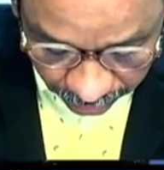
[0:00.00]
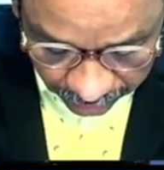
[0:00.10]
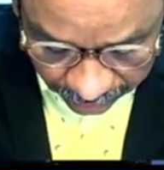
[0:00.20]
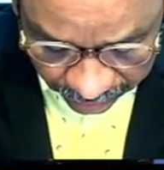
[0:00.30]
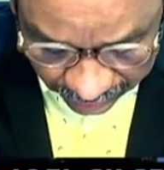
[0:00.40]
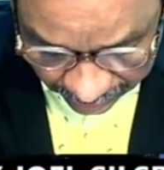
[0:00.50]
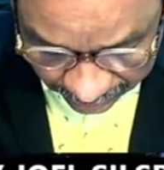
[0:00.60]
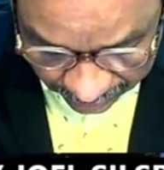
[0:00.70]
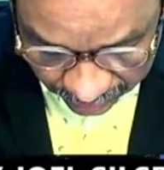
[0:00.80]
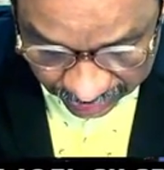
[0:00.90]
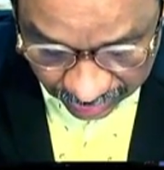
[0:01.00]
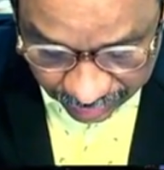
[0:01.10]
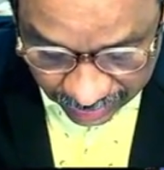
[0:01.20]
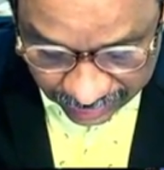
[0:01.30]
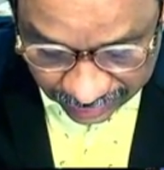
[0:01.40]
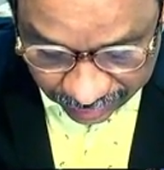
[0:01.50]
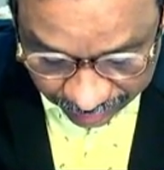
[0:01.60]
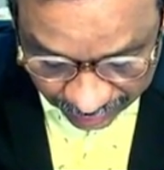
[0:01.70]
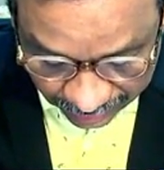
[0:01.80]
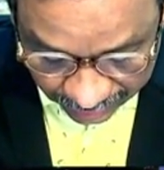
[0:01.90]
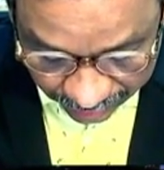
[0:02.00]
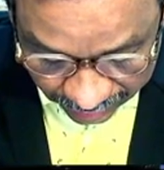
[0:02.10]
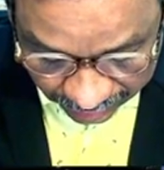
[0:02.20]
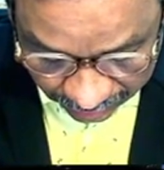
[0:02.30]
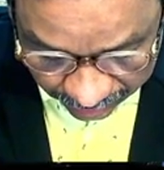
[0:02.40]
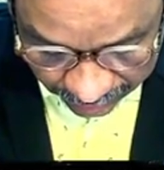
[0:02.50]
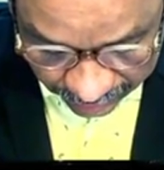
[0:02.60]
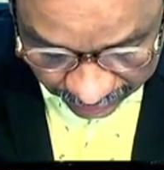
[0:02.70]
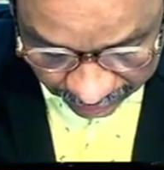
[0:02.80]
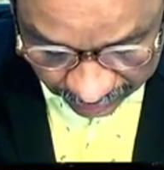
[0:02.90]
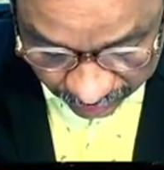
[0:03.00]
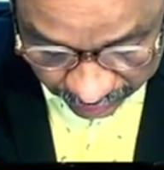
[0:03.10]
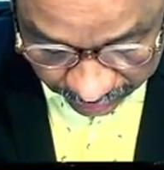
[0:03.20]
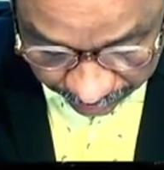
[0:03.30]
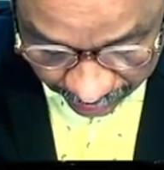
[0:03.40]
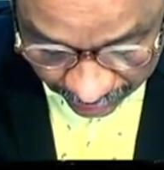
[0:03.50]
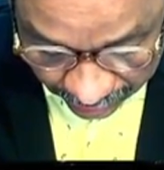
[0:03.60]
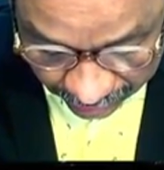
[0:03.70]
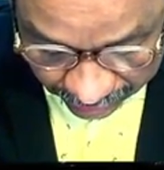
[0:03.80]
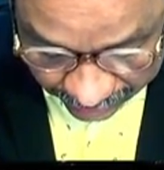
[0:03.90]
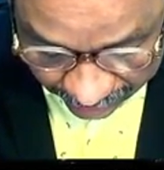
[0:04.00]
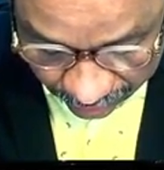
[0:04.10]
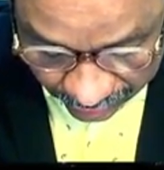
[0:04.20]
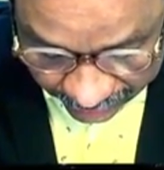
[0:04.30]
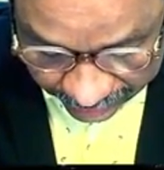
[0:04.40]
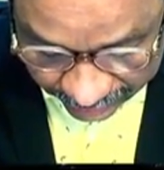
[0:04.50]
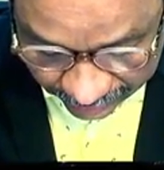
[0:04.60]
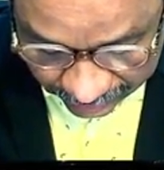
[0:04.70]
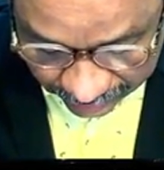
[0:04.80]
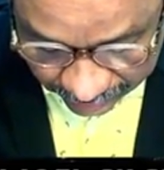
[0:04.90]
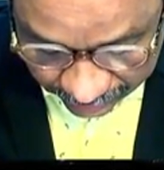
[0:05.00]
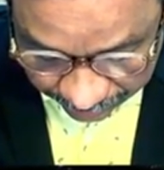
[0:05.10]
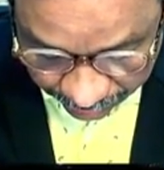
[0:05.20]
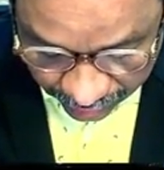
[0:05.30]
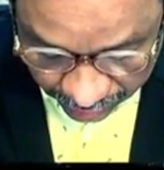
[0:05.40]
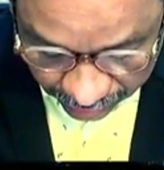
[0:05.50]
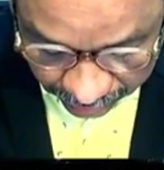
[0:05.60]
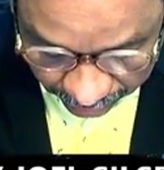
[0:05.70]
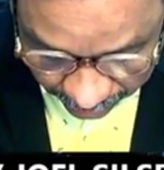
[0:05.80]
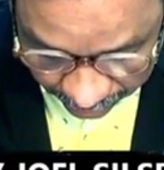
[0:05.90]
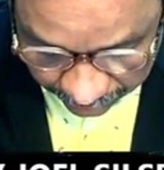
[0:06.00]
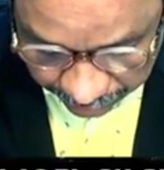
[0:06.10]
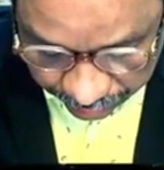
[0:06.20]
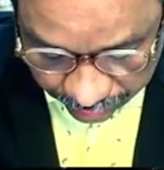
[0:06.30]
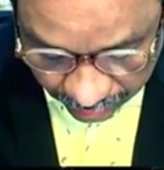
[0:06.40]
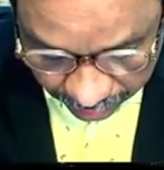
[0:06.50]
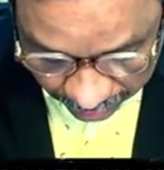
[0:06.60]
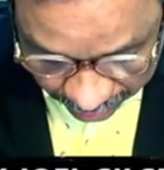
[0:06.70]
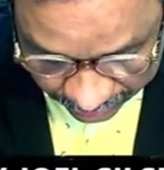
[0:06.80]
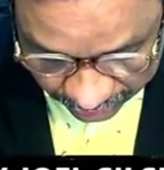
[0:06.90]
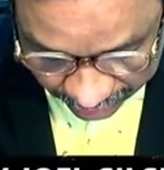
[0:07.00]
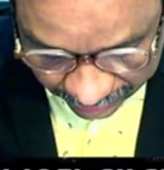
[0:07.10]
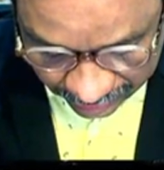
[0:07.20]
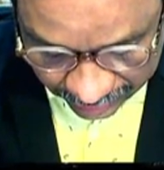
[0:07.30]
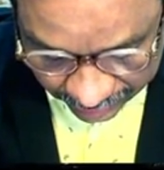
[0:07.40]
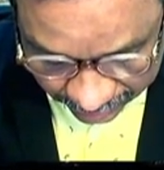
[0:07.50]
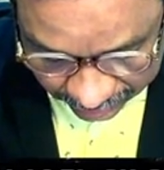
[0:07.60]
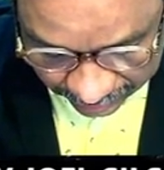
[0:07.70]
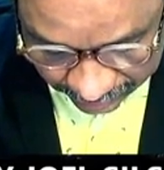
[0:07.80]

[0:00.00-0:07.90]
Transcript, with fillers: இருபத்தி இரண்டாவது வசனம் ஆதியாகமம் இரண்டாம் அதிகாரம் இருபத்தி இரண்டாவது வசனம் தேவனாகிய கர்த்தர் தாம் மனுஷனில் எடுத்த